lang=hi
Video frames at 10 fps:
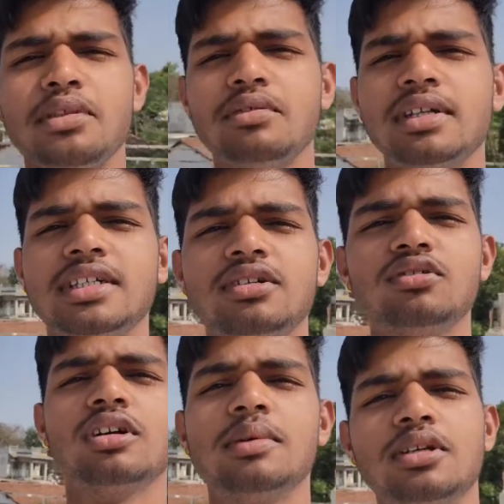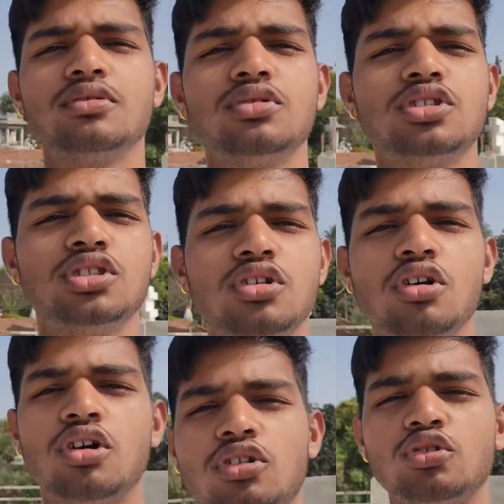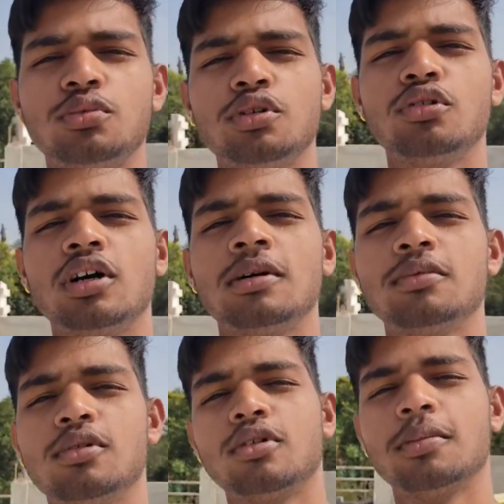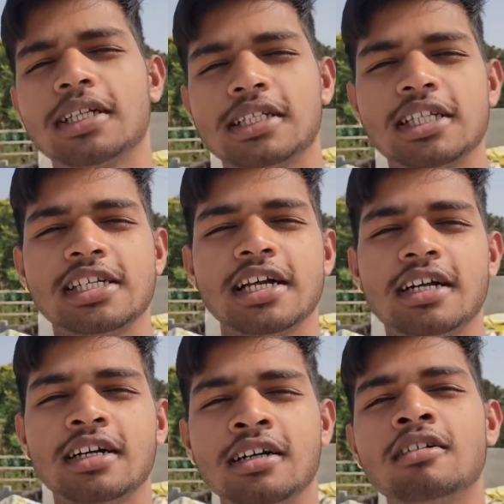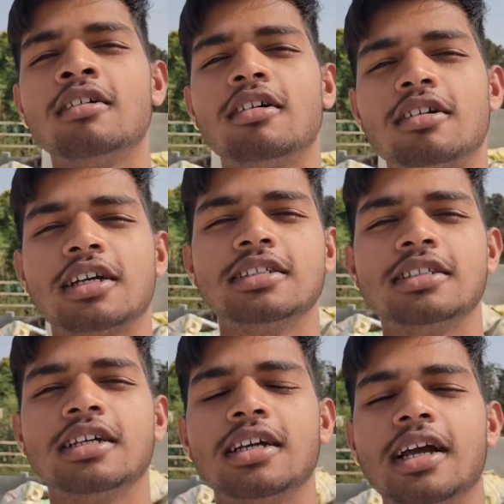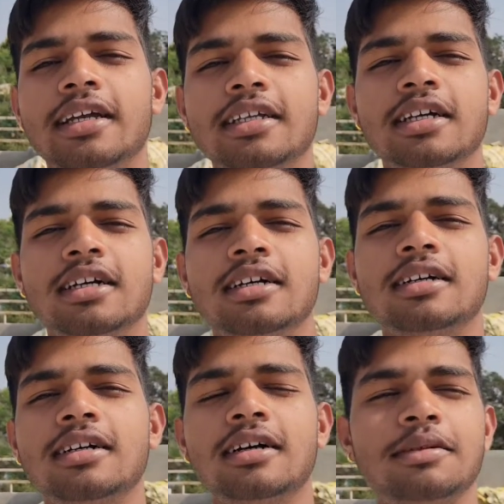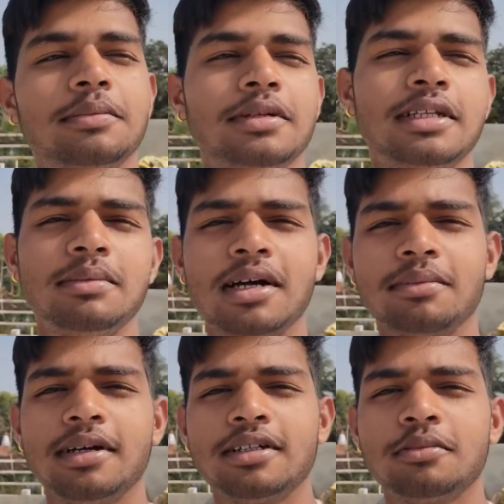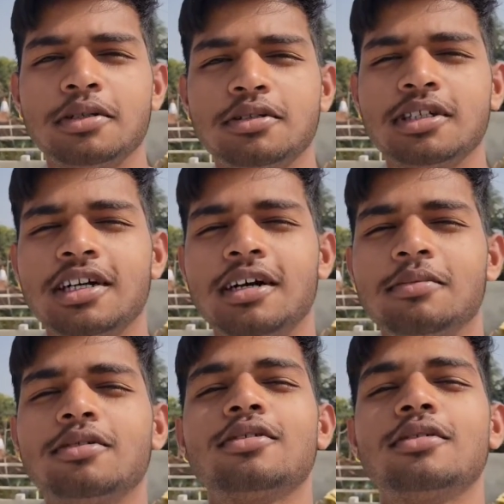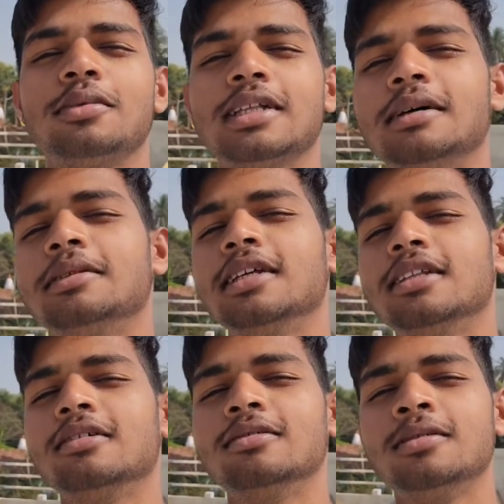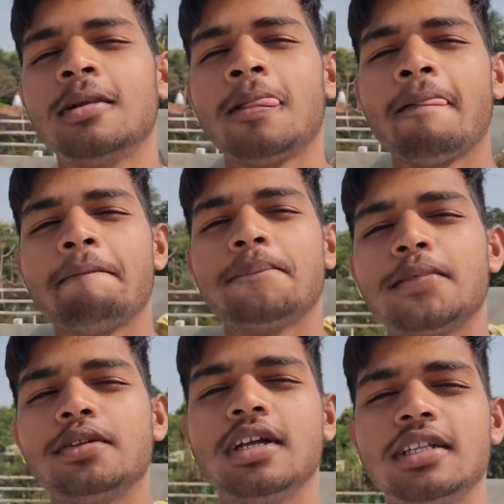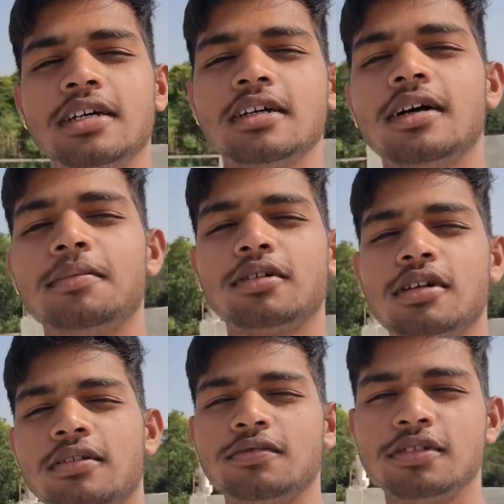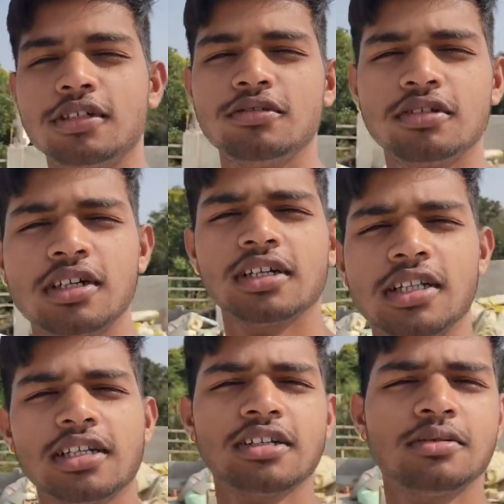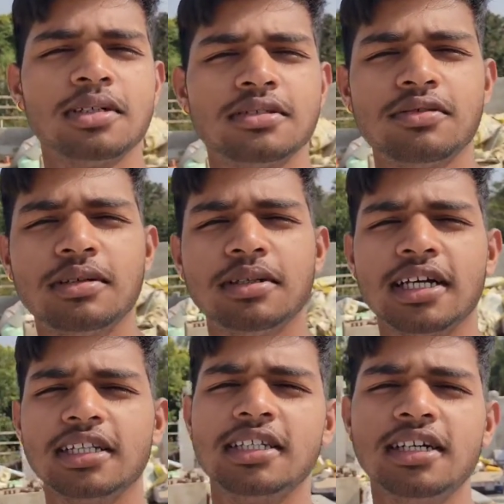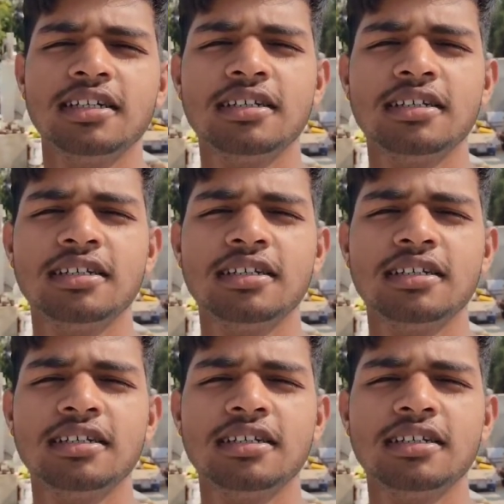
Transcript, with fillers: तो वैसे ही होगा भाई कुछ और जो भी होगा आप लोग को पता चली जाएगा और अगर ये आइडिया अभी अपने दिमाग में आया तो मैं सोचा आप लोग को बता भी देता हूँ तो यही था आप लोग कन्फ्यूजन दूर करना था तो बस वही बता दिया